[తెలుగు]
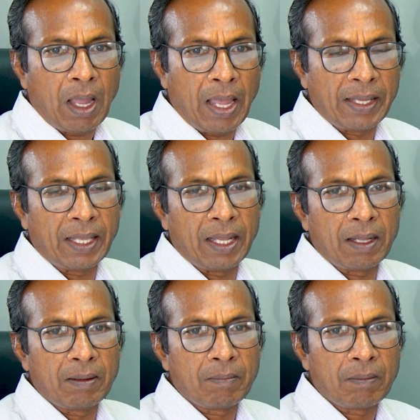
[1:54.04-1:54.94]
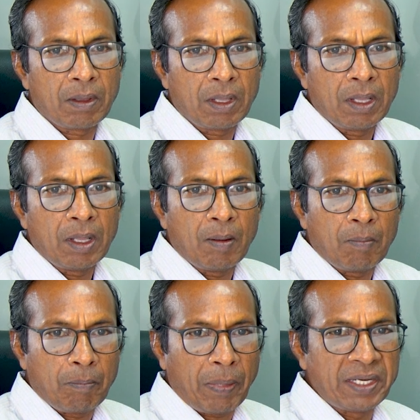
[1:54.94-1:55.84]
ఆయన
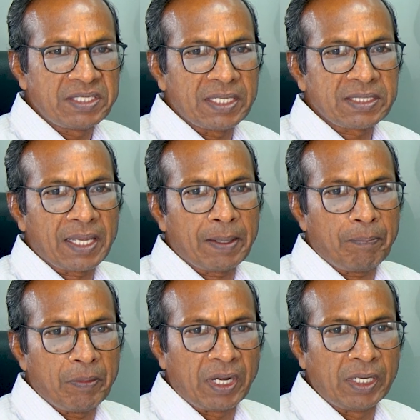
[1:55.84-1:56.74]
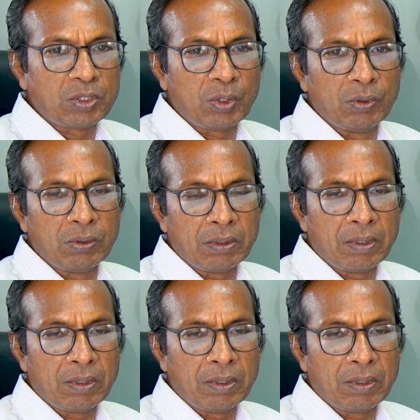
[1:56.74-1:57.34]
పనిచేసే రీతులు